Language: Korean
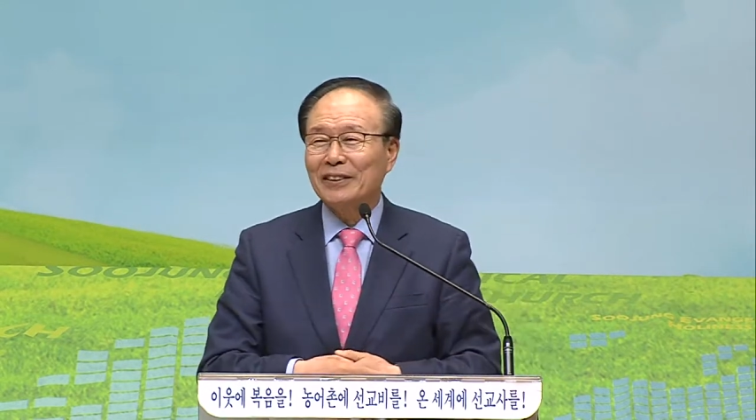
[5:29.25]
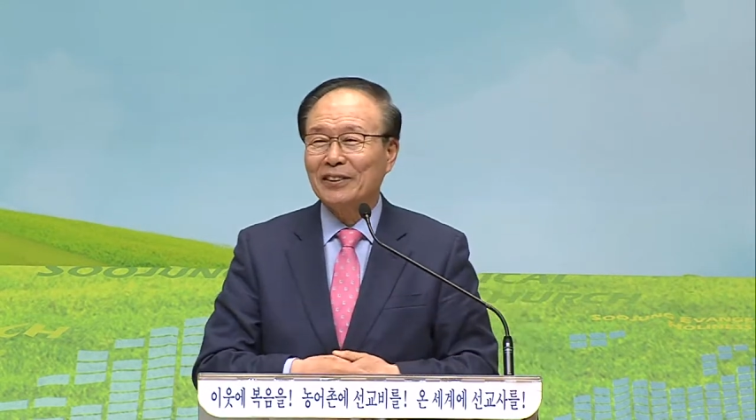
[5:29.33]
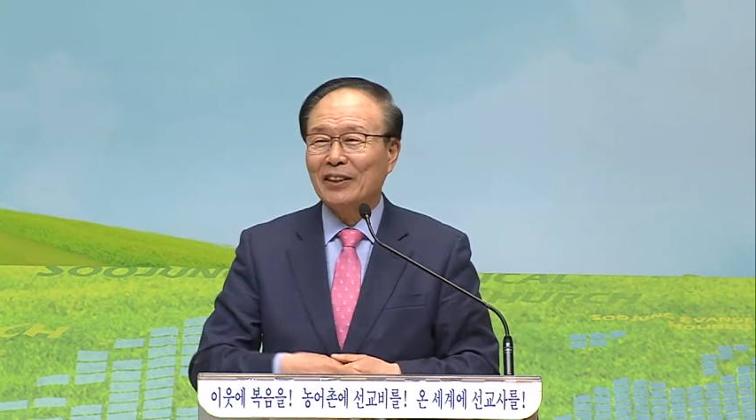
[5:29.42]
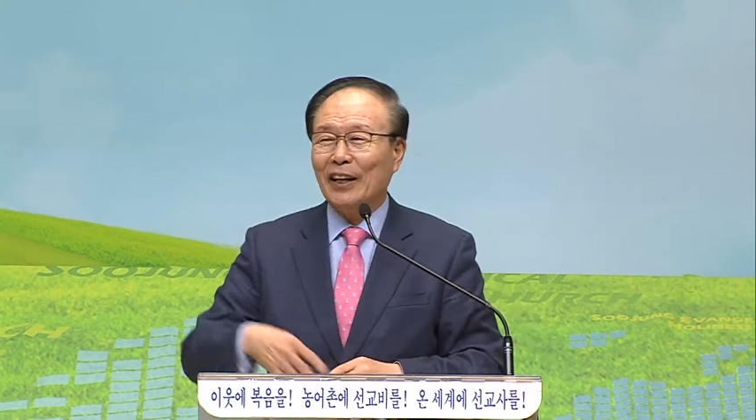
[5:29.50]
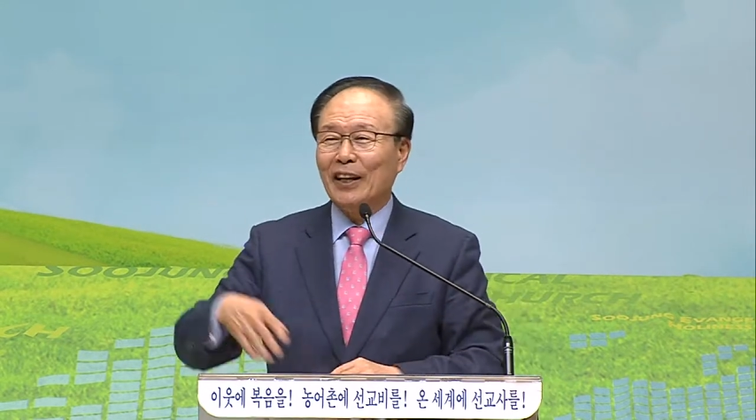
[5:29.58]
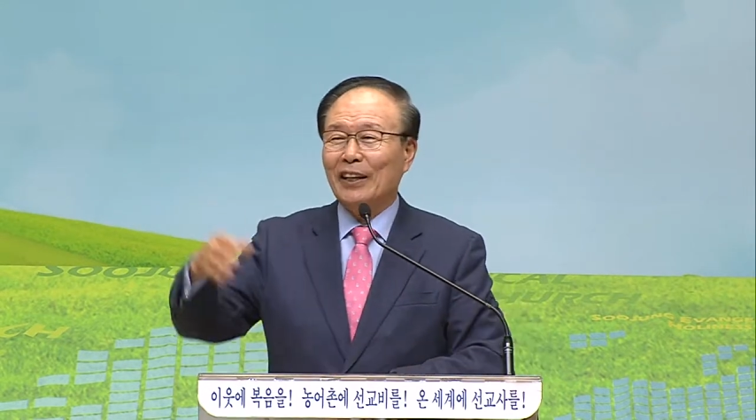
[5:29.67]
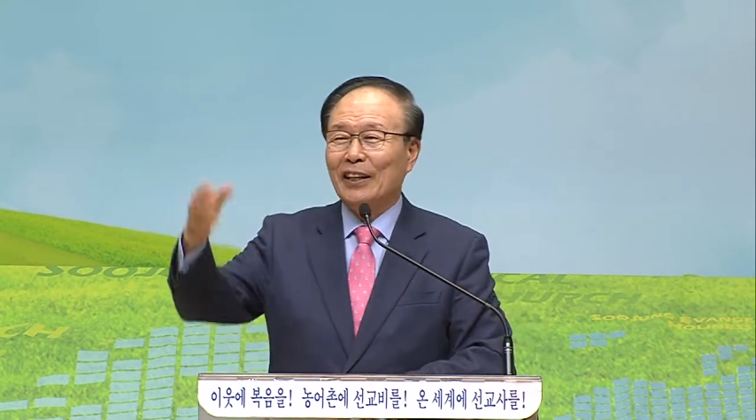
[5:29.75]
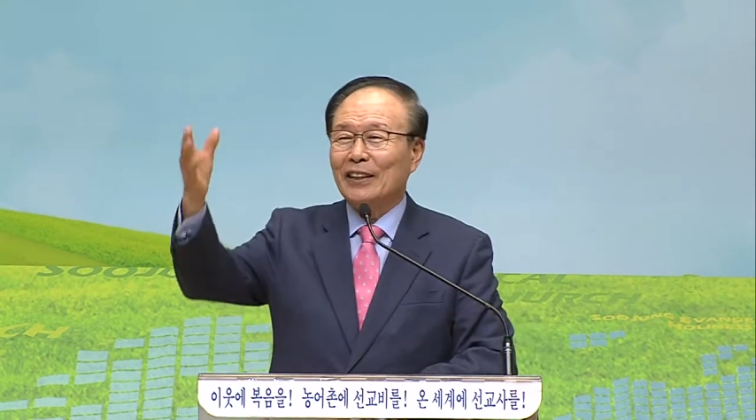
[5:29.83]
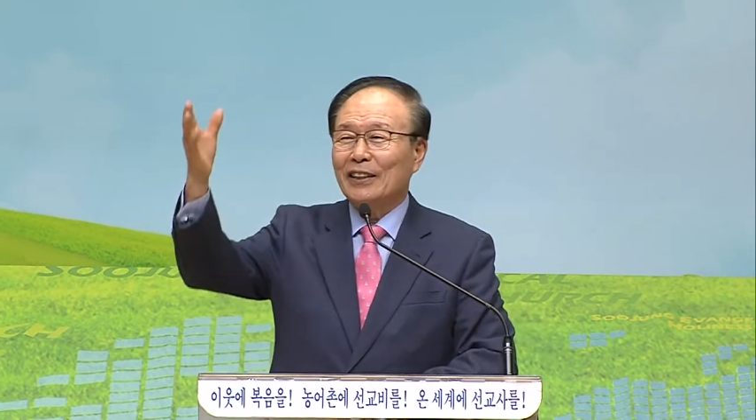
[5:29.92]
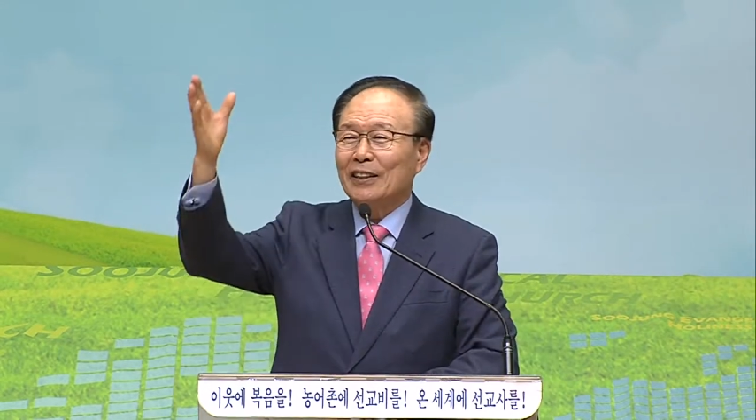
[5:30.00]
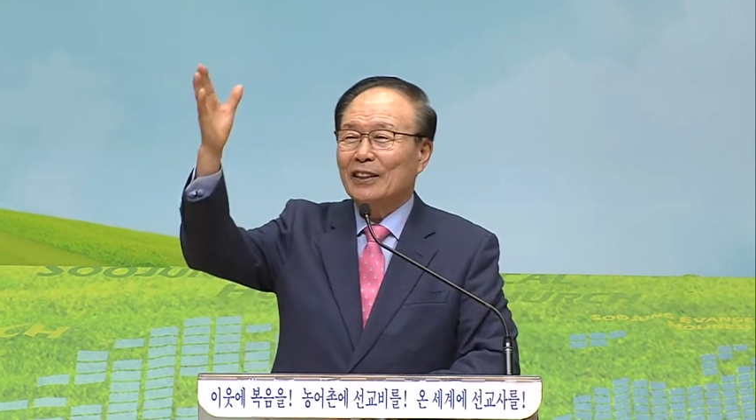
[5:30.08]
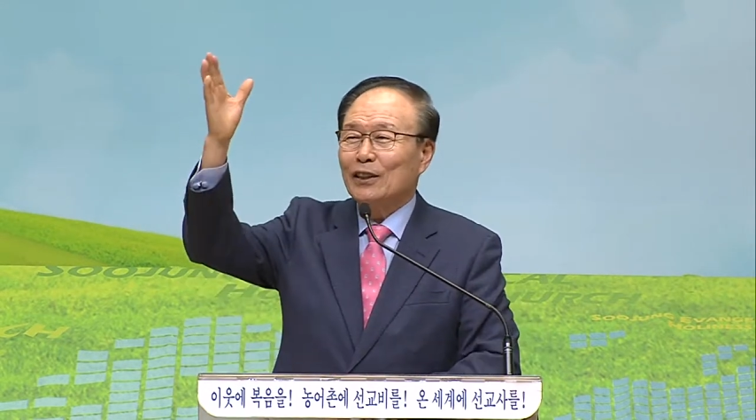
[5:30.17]
때
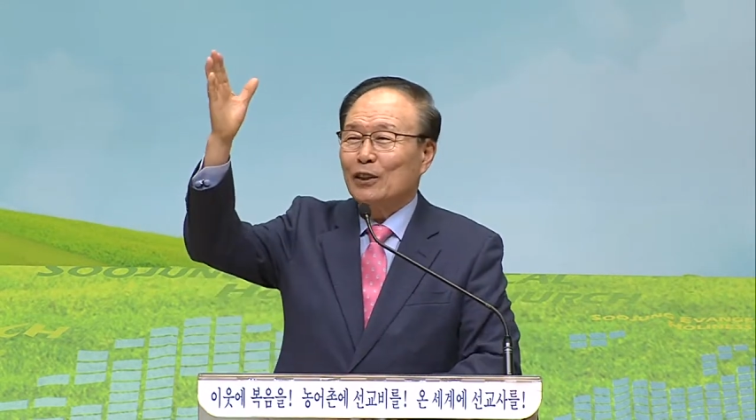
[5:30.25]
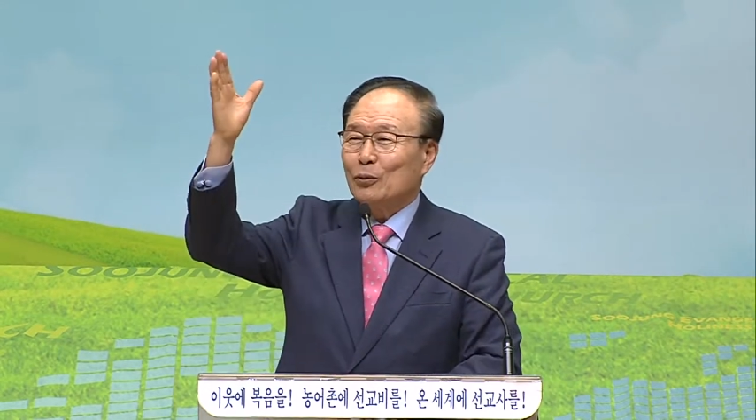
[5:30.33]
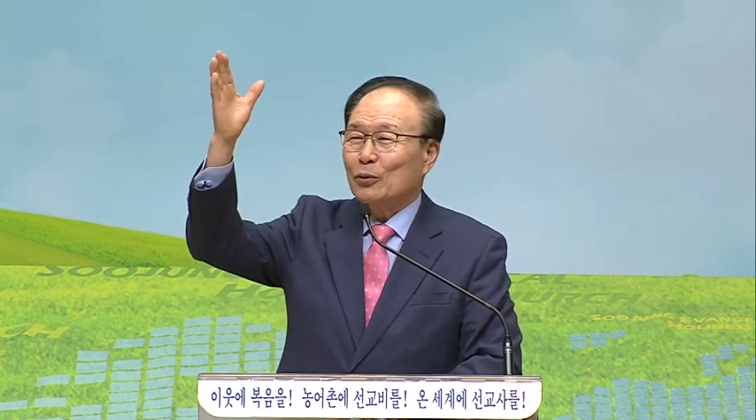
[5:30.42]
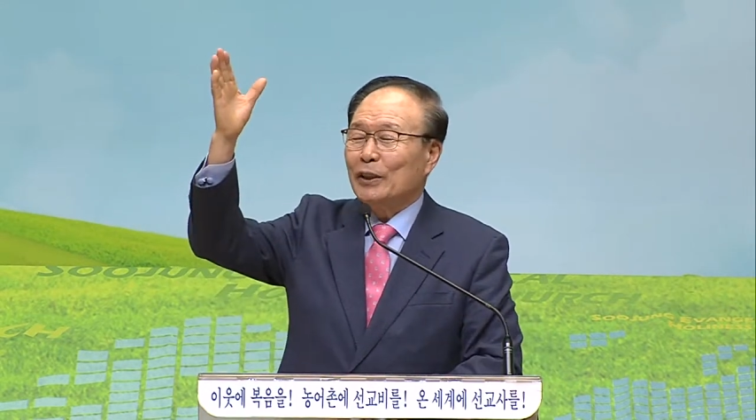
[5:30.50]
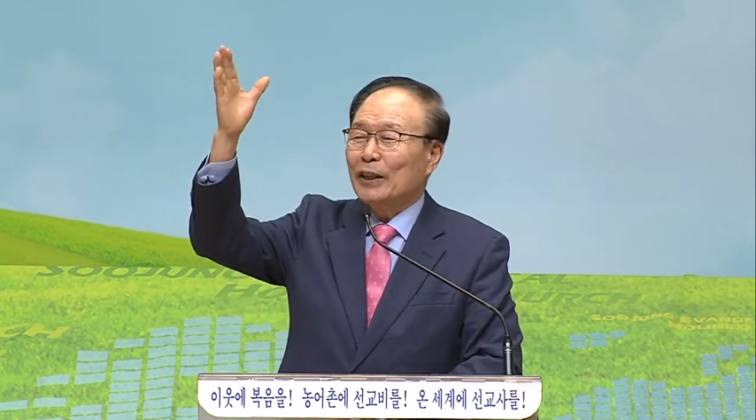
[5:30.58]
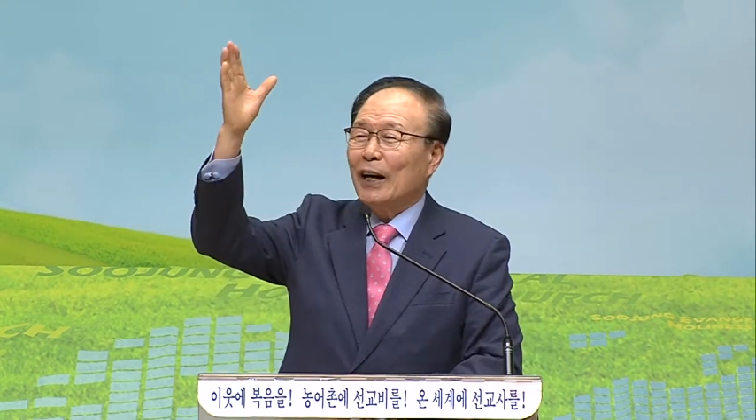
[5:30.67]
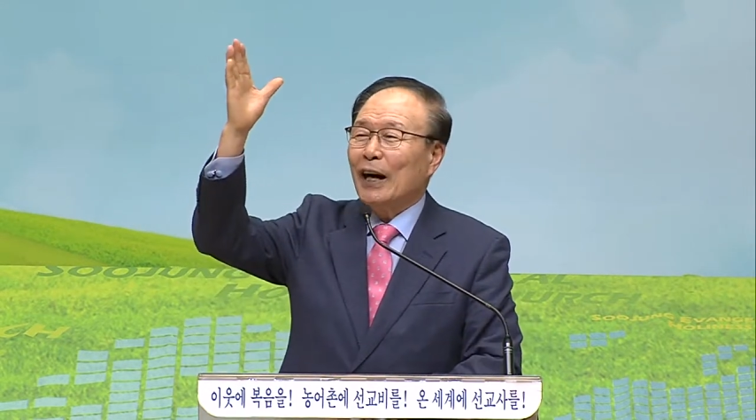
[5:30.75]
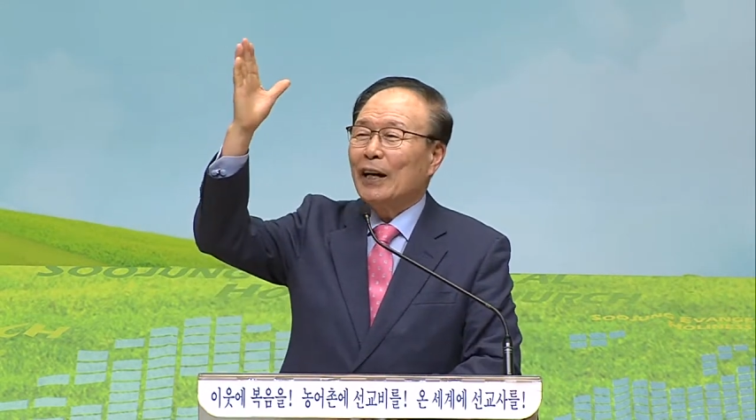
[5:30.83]
우리